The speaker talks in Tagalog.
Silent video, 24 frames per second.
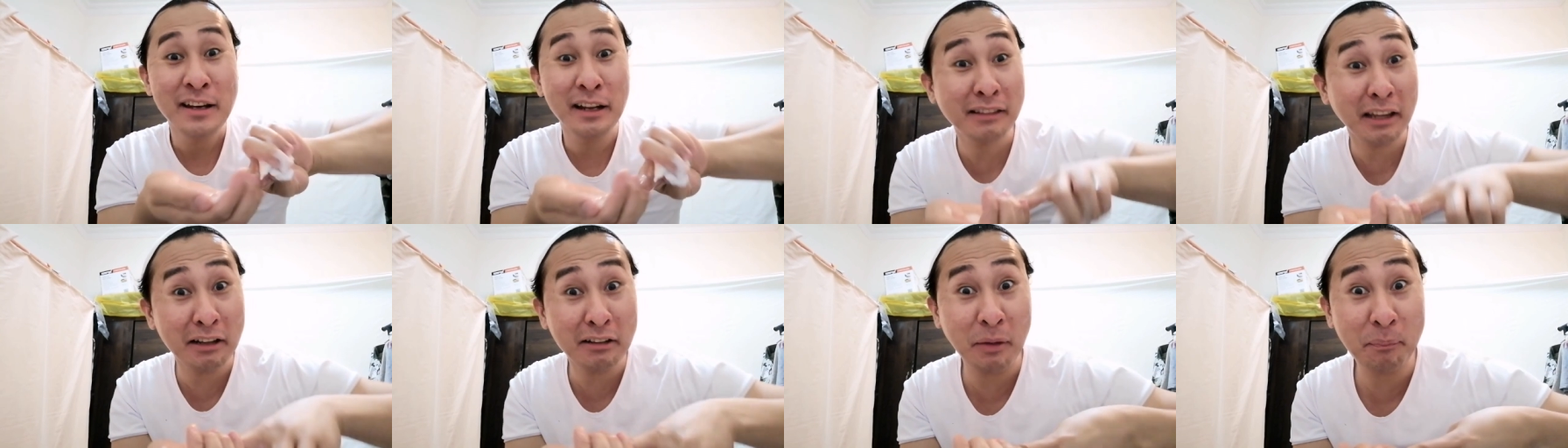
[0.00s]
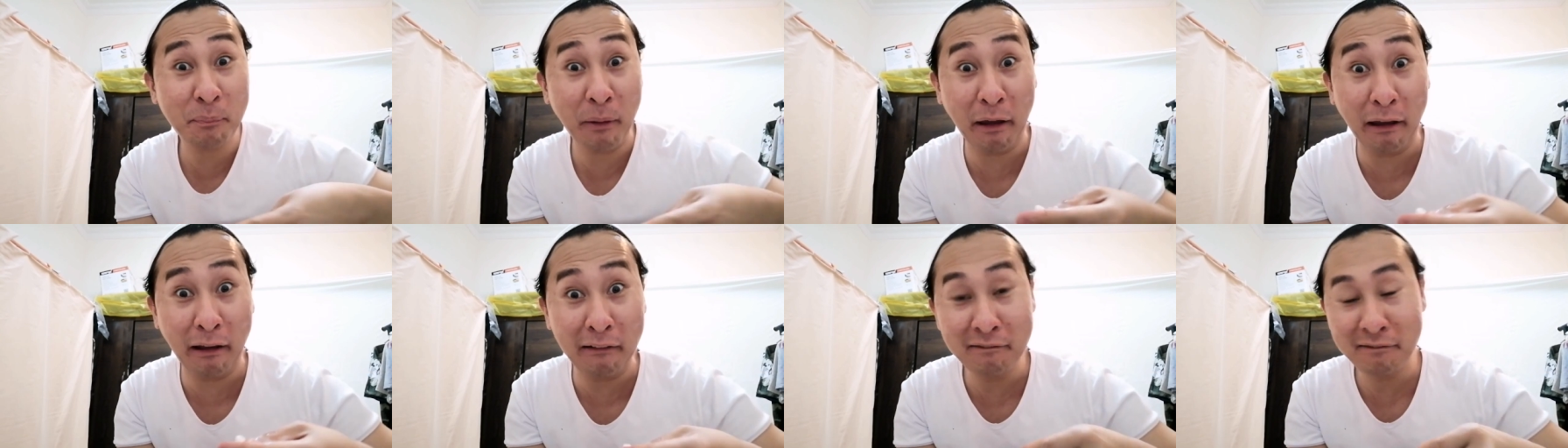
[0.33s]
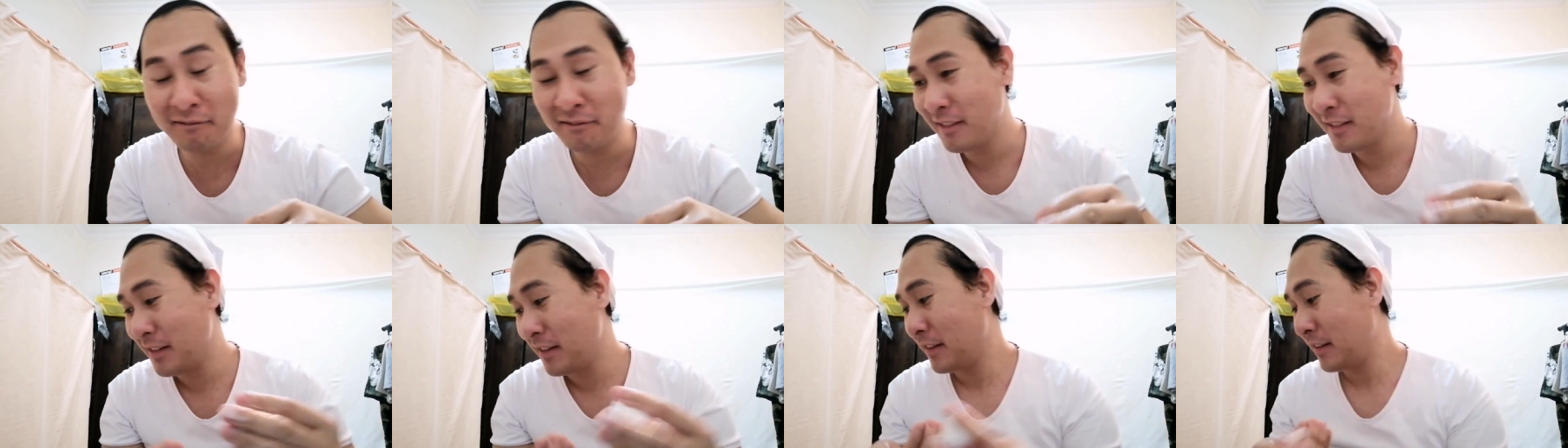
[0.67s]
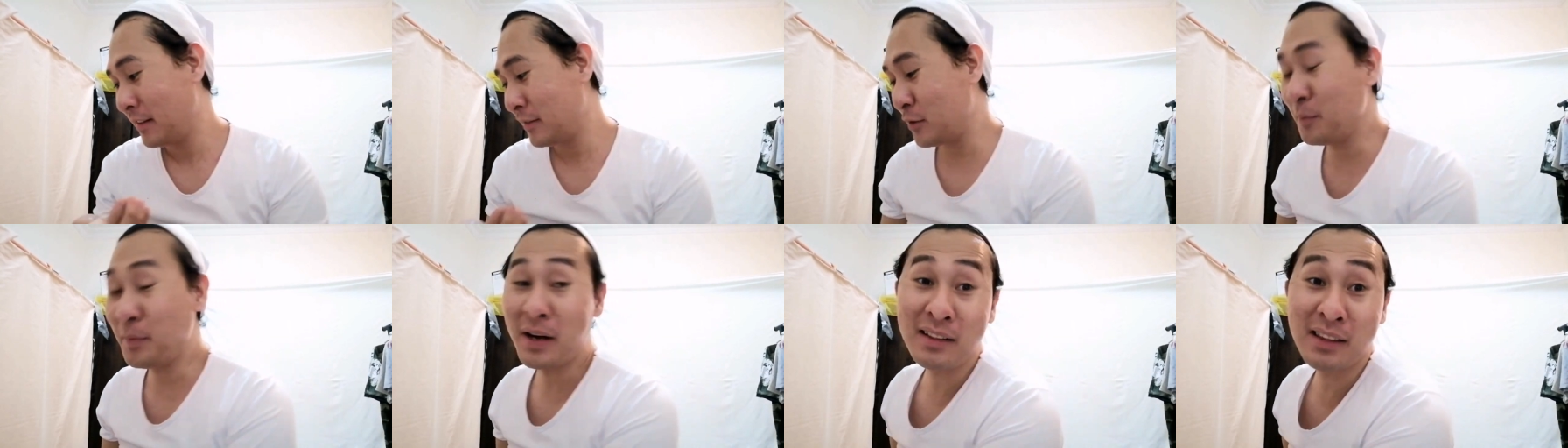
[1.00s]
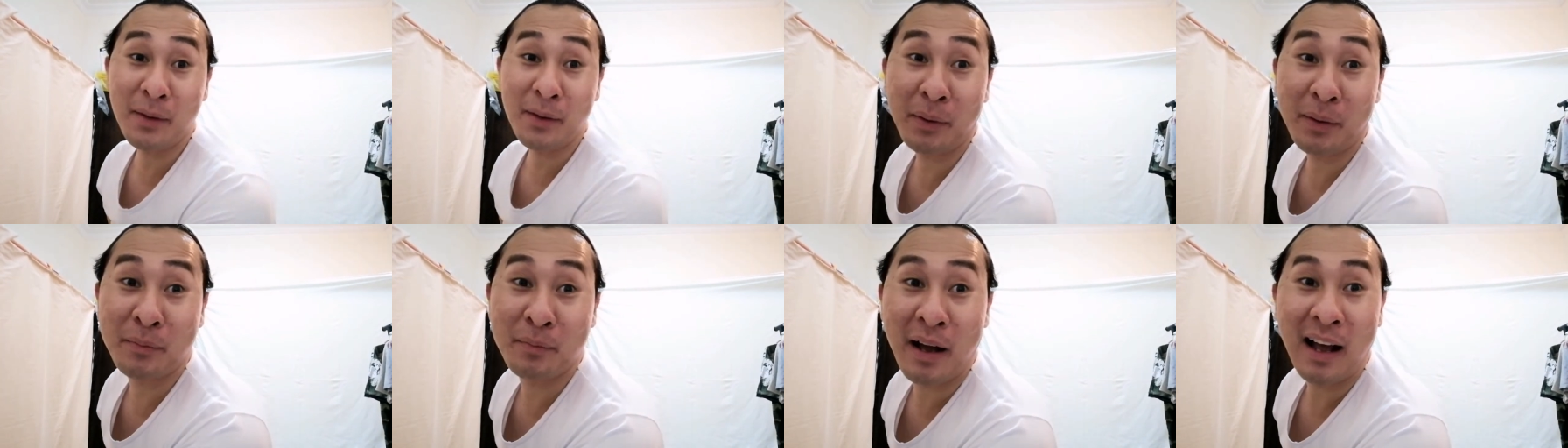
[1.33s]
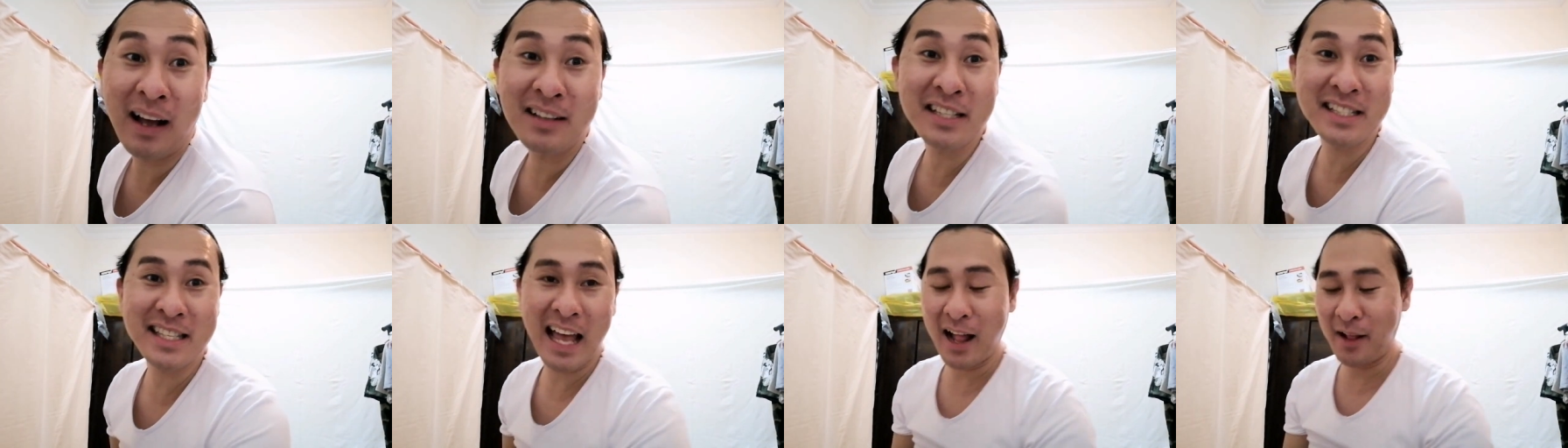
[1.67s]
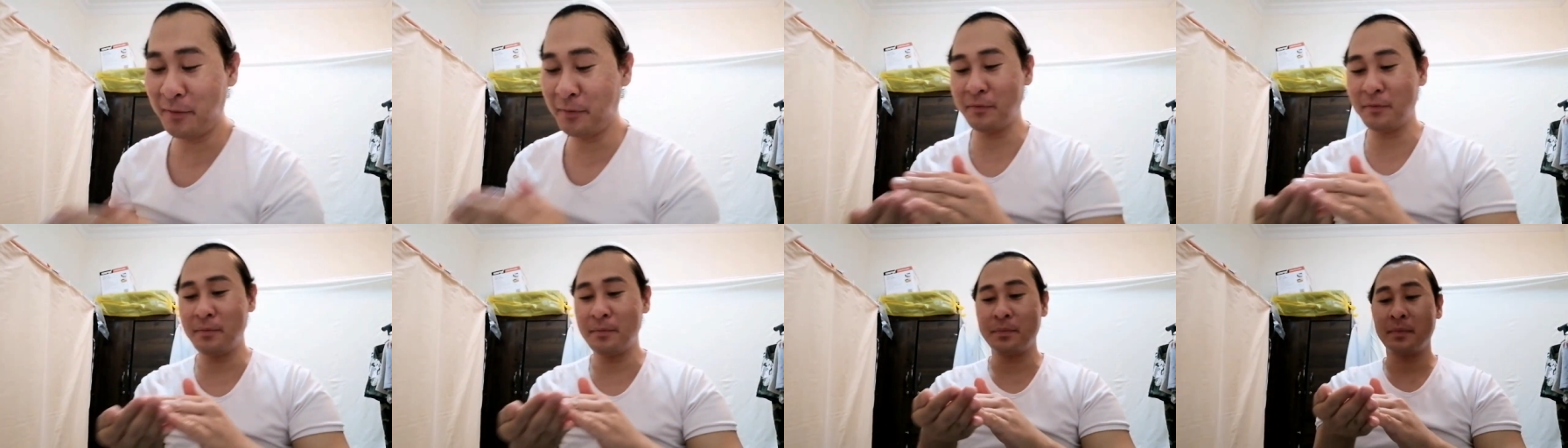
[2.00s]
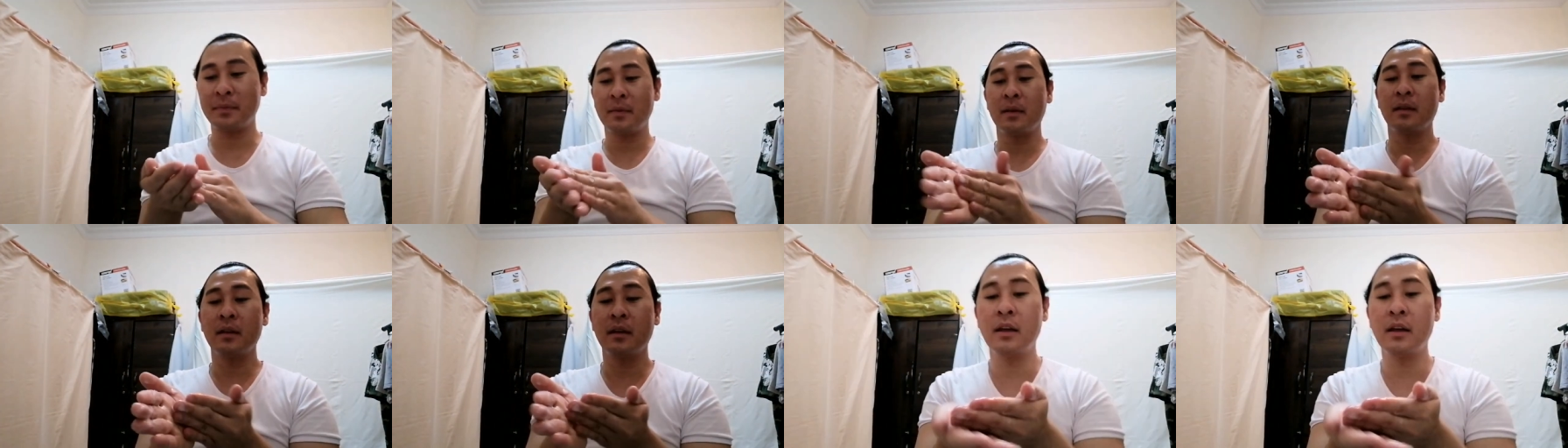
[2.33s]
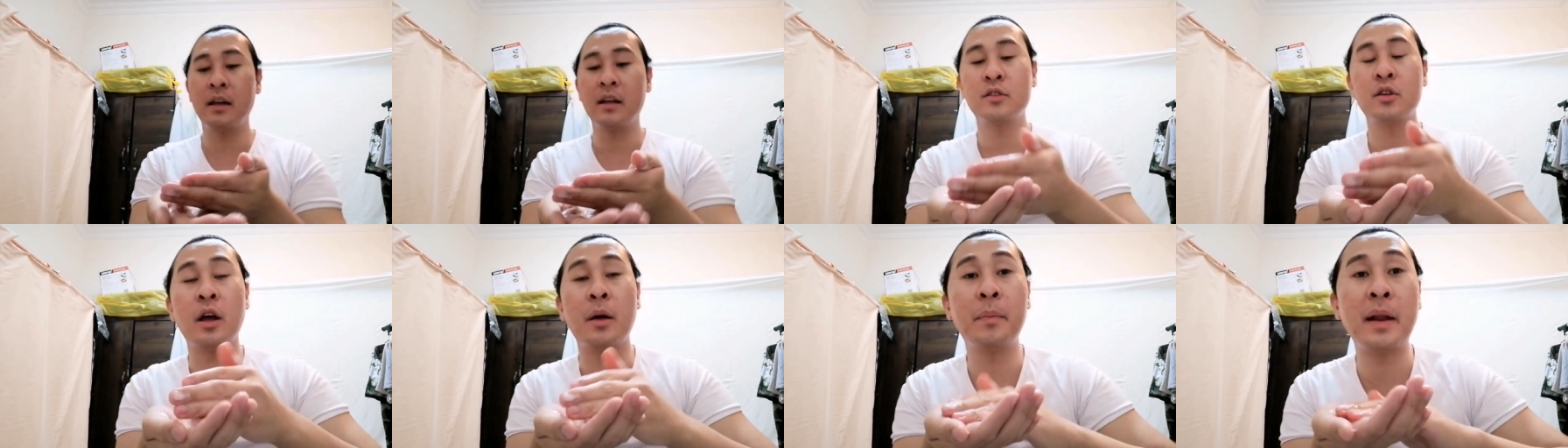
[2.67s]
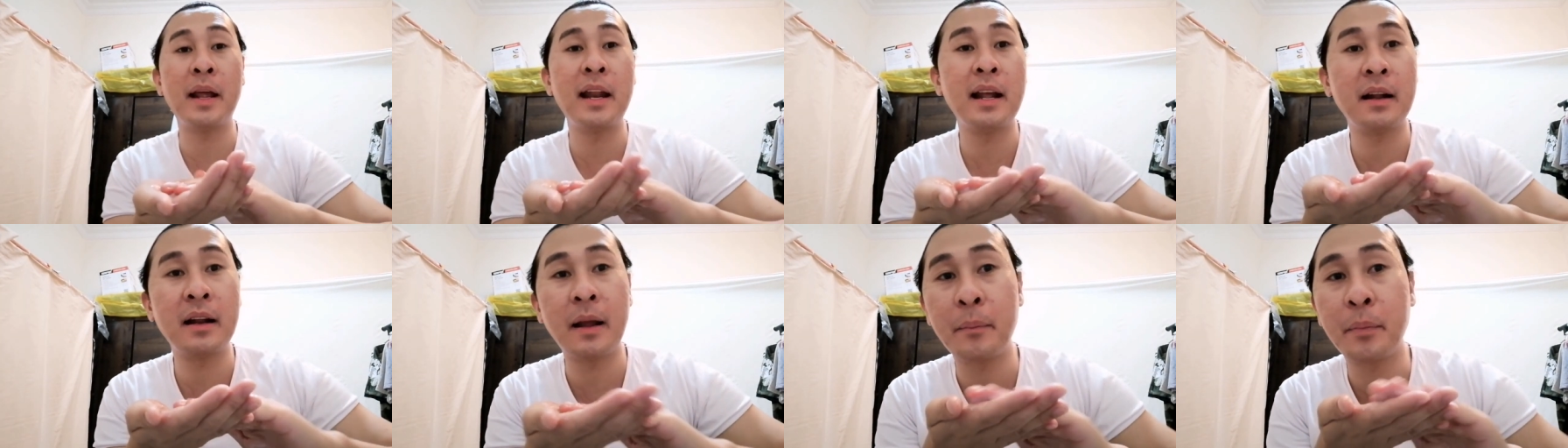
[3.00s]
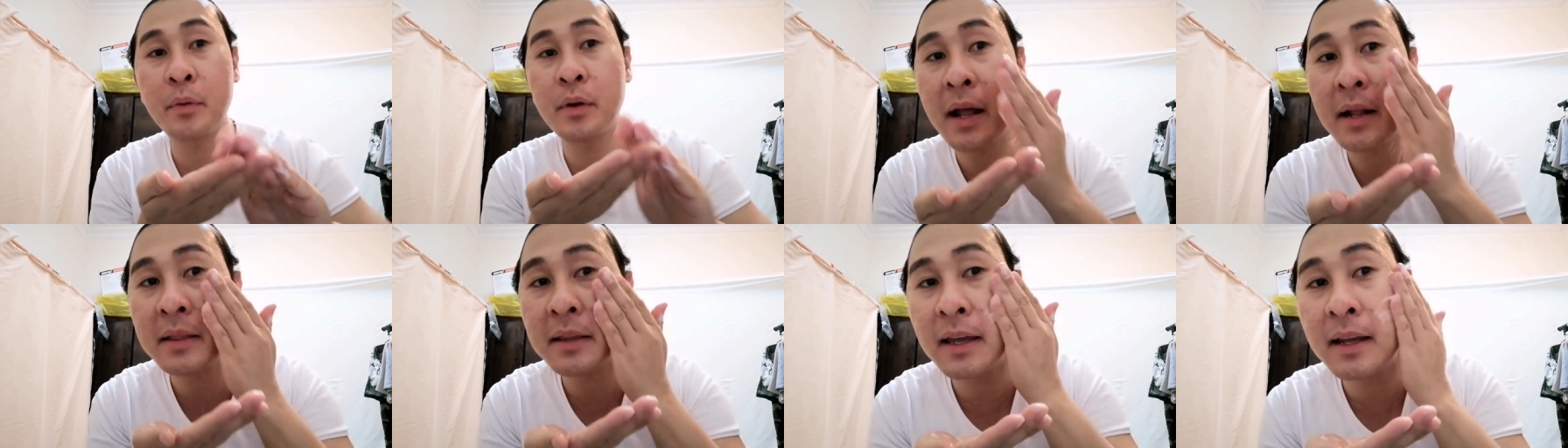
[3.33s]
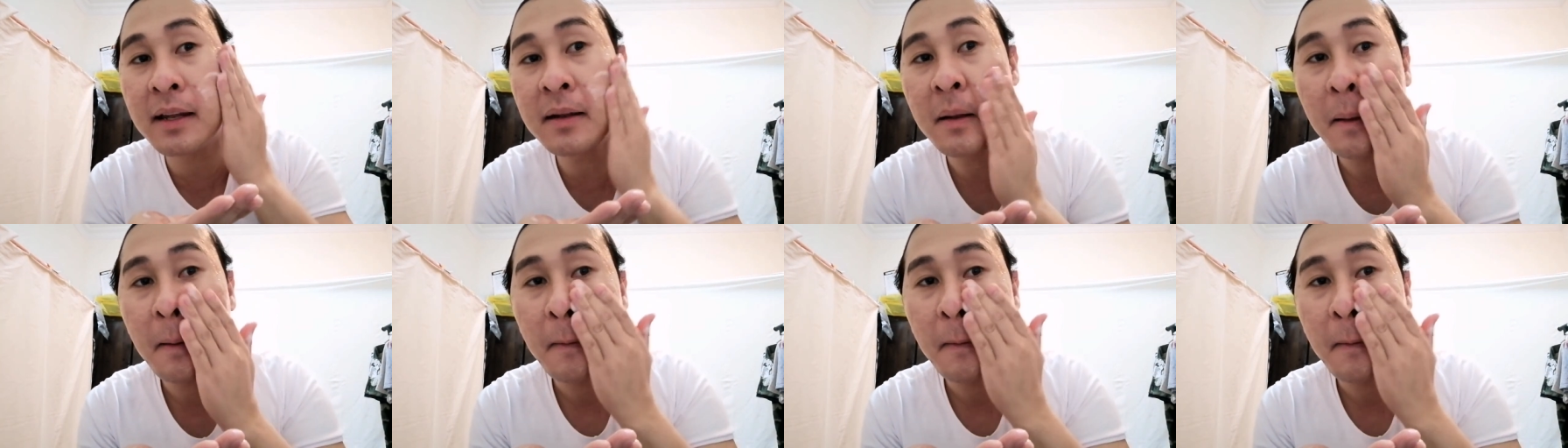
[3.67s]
Nagtitipid. Sobrang titibas, self. Ayan, so apply lang na po natin.